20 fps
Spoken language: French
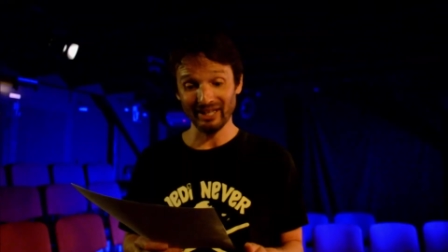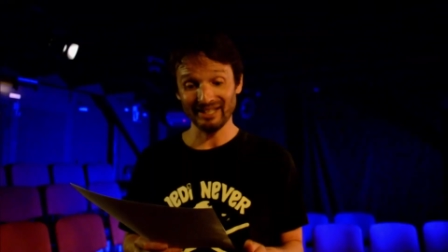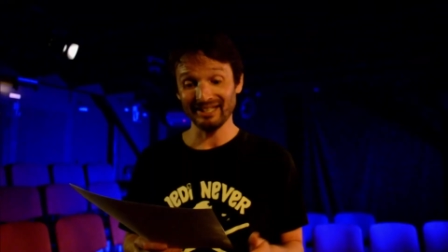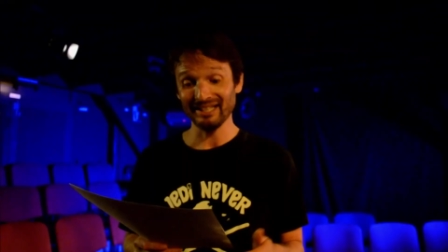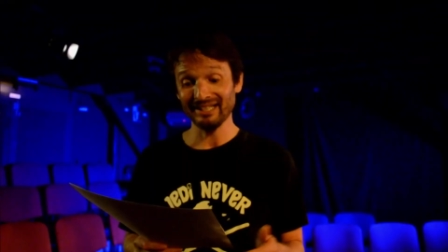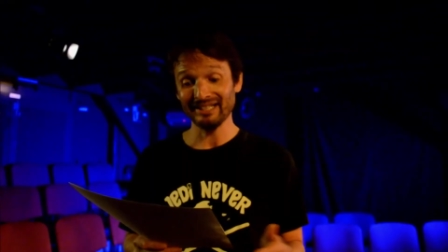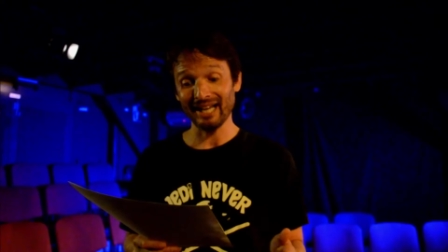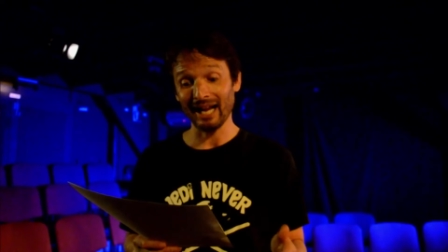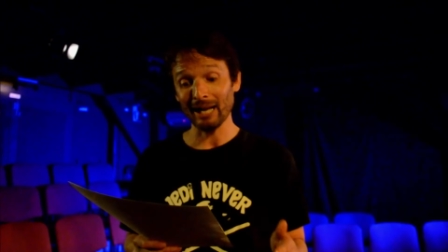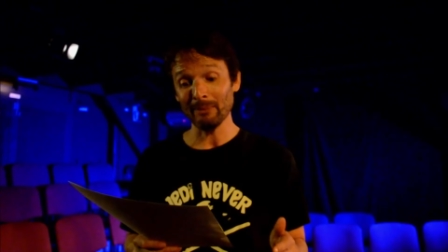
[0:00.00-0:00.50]
et
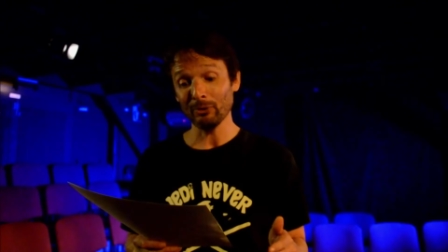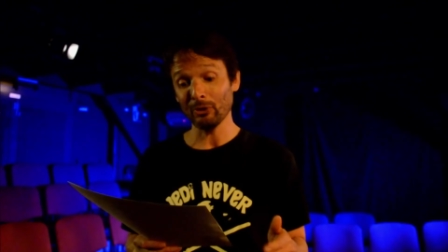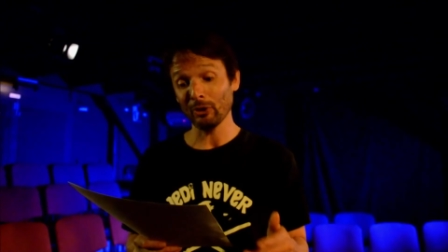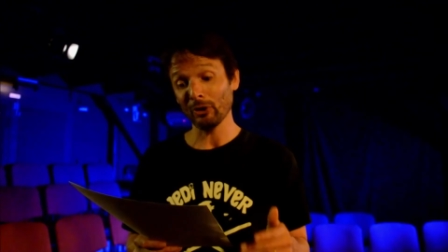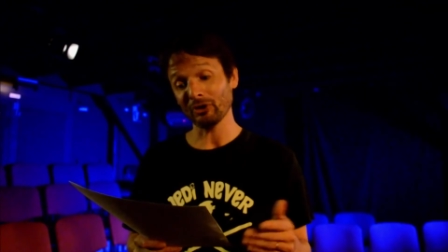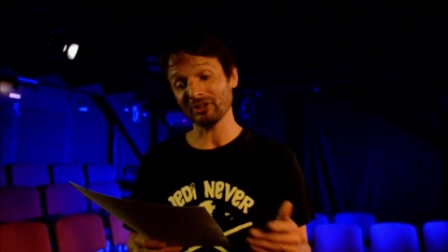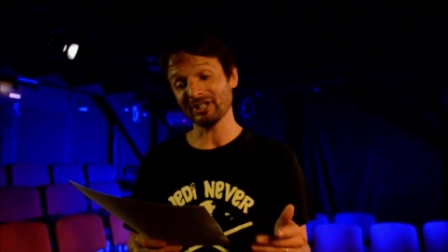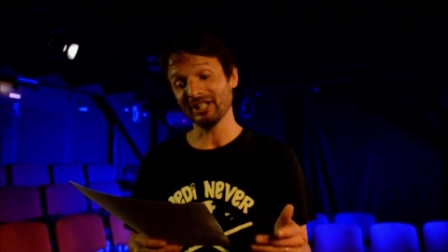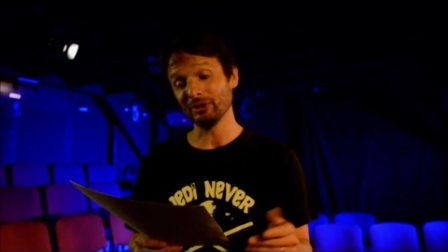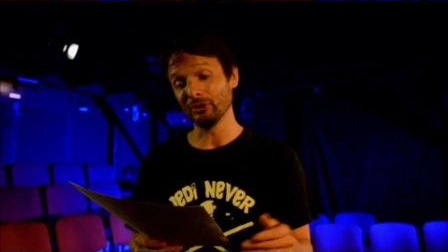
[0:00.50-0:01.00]
si calme que
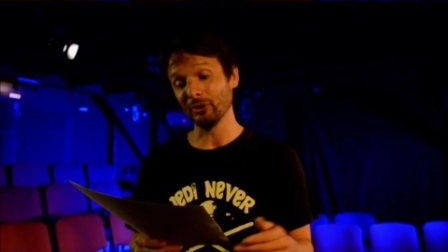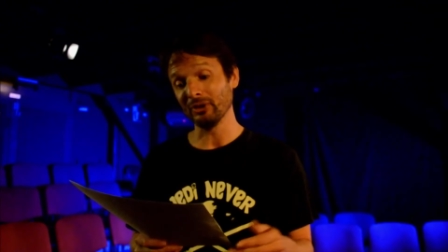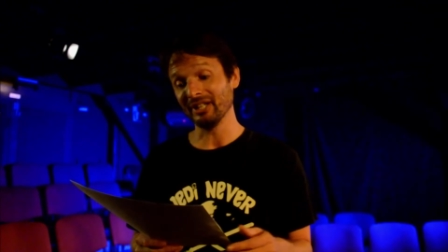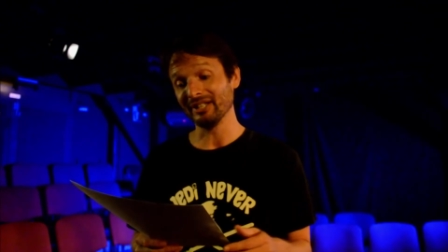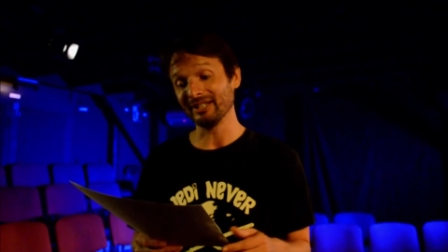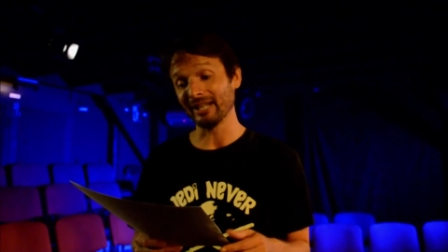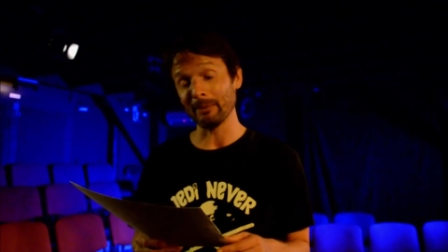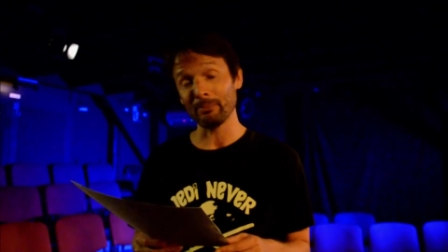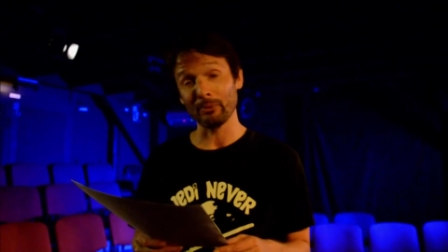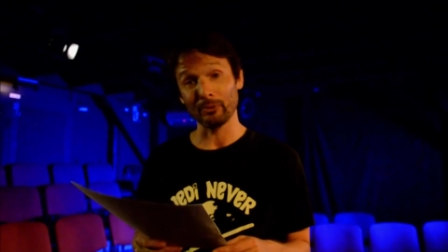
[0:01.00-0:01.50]
lorsqu'il te
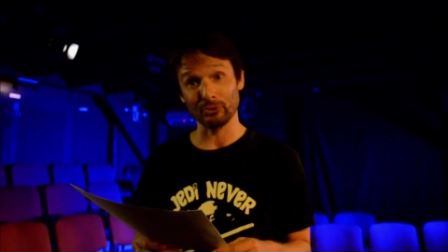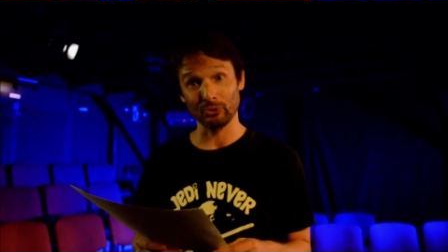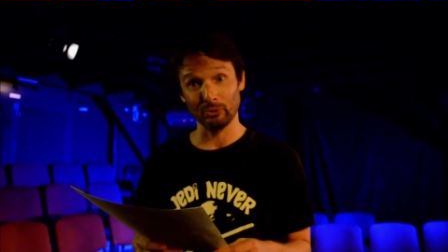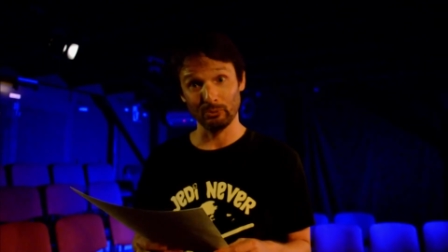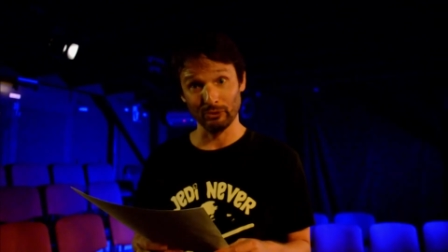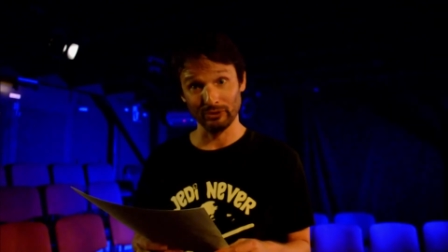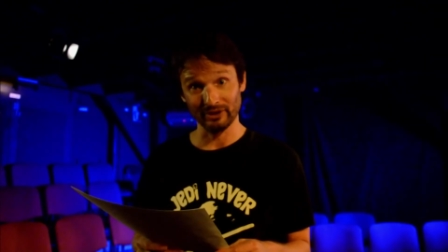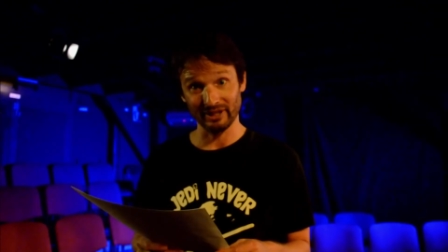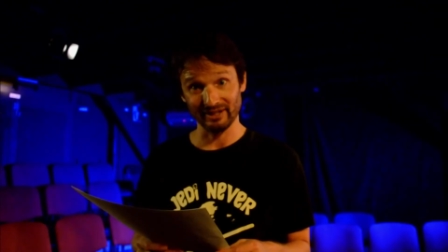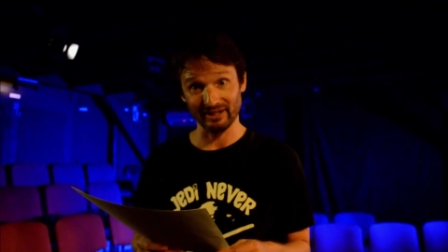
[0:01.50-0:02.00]
quitta pour son
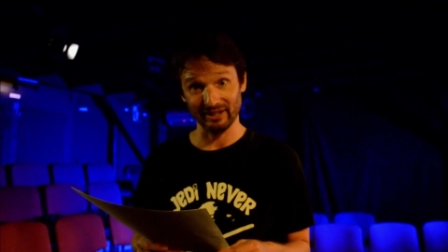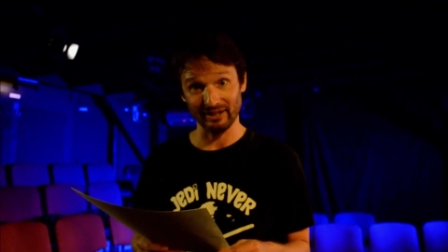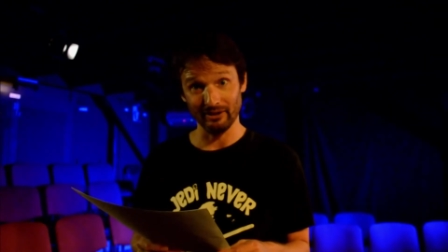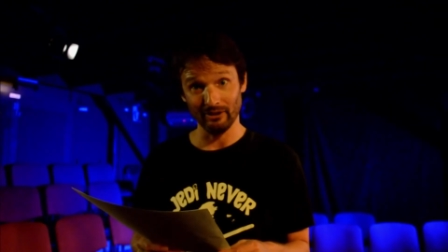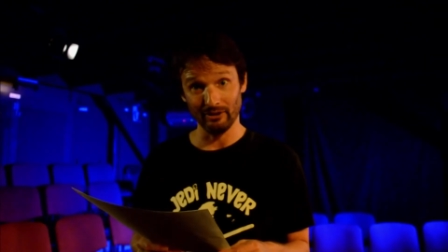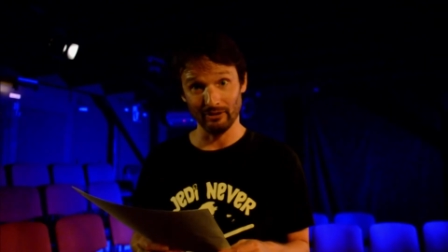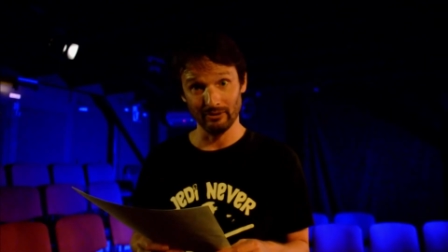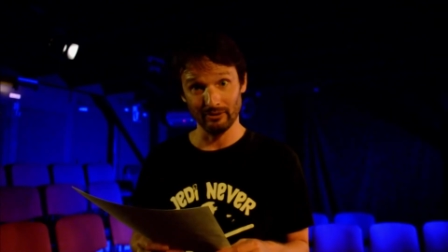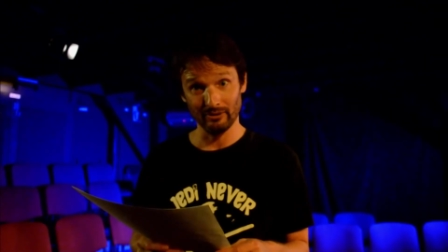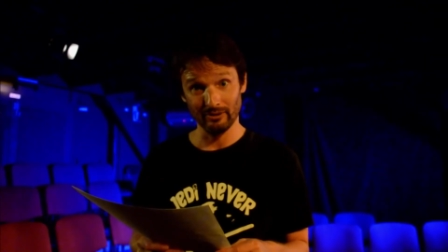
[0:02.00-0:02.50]
monde
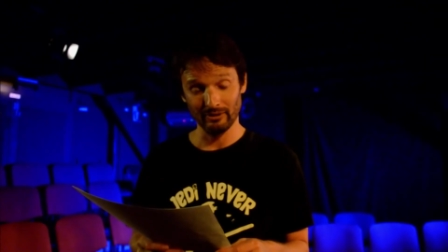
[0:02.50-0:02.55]
intrigant.